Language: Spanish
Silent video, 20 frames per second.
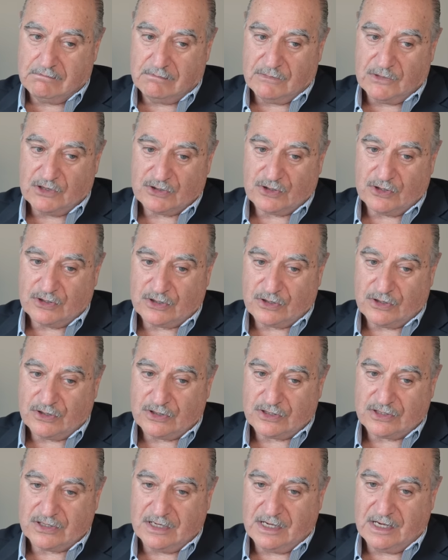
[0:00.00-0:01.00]

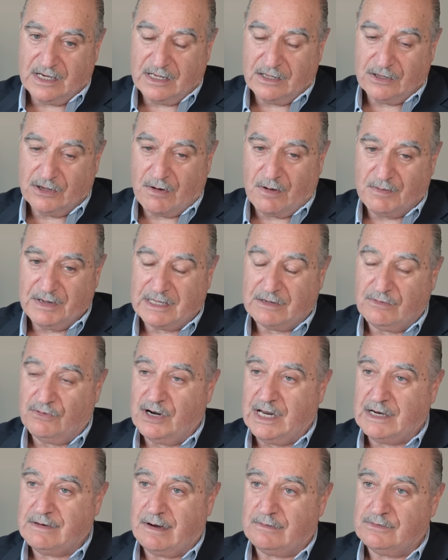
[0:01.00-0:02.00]
Nosotros eh, normalmente
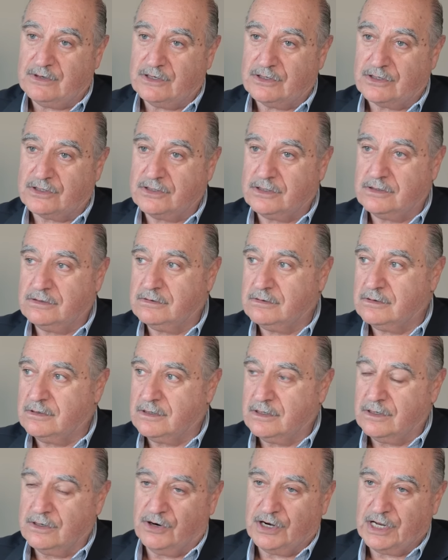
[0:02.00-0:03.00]
volábamos
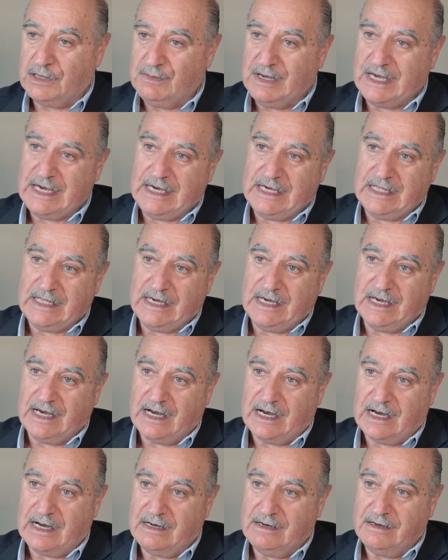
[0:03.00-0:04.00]
hora y
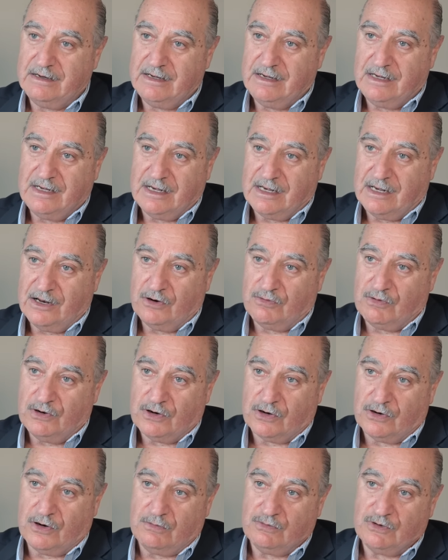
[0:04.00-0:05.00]
media, en los
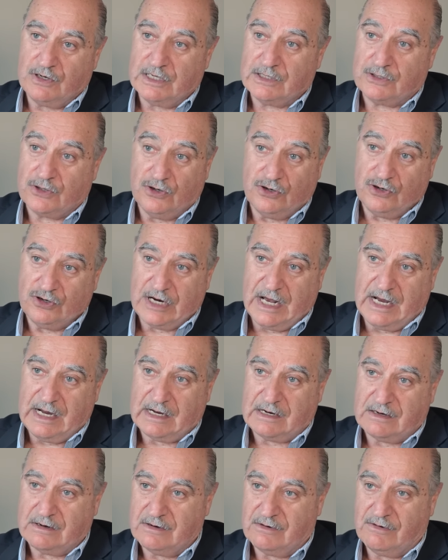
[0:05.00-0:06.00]
vuelos comunes hora,
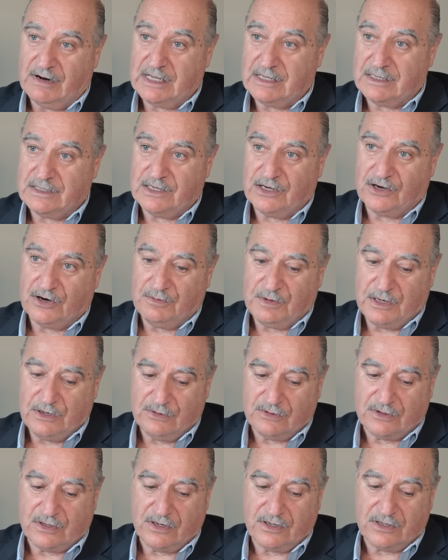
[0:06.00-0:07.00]
45
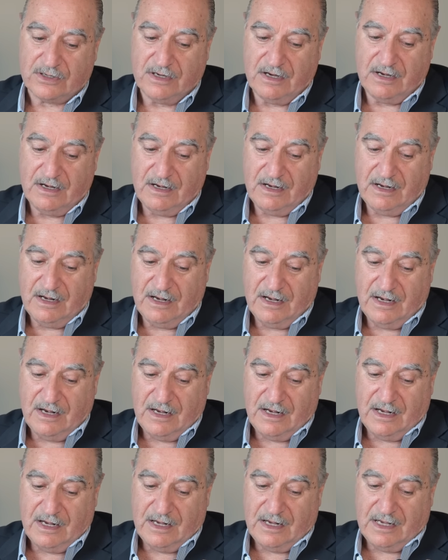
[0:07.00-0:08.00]
minutos,
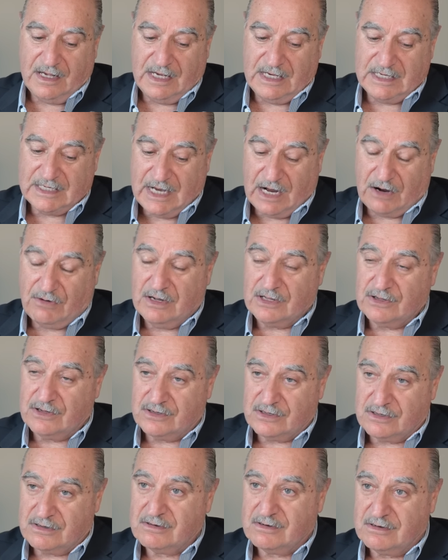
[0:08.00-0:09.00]
y ya
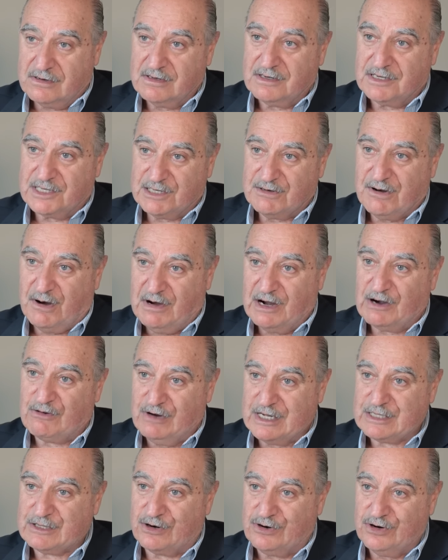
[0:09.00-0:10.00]
cuando llevaban
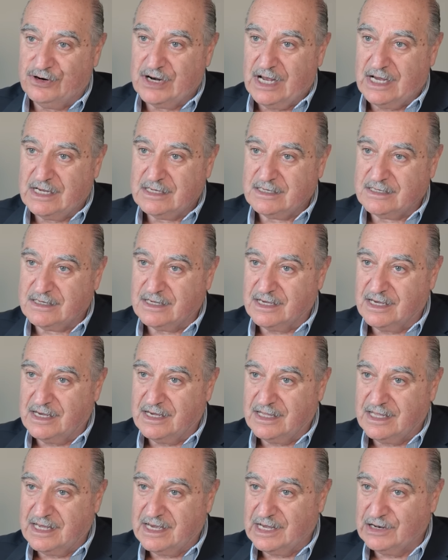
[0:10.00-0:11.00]
cuatro horas
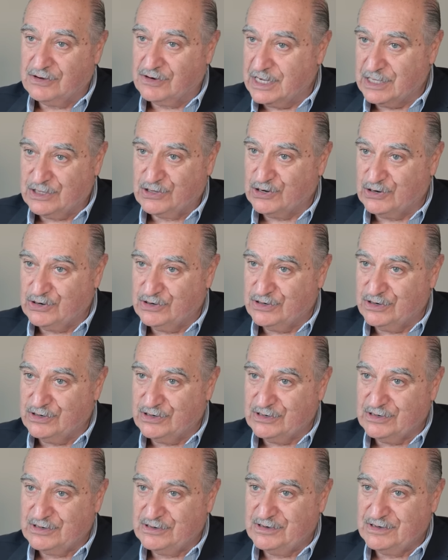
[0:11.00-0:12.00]
dijeron eh, dijeron estos no,
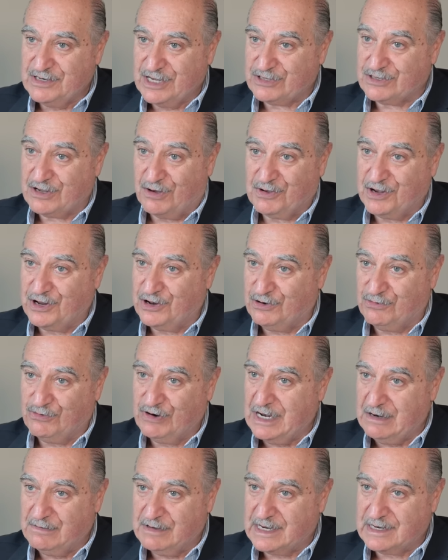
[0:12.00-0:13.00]
saben, no
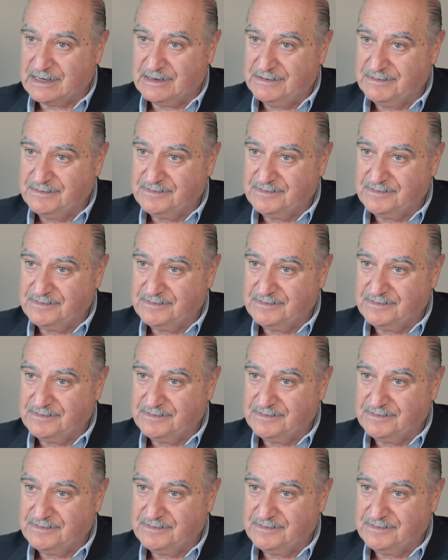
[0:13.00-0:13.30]
vuelven.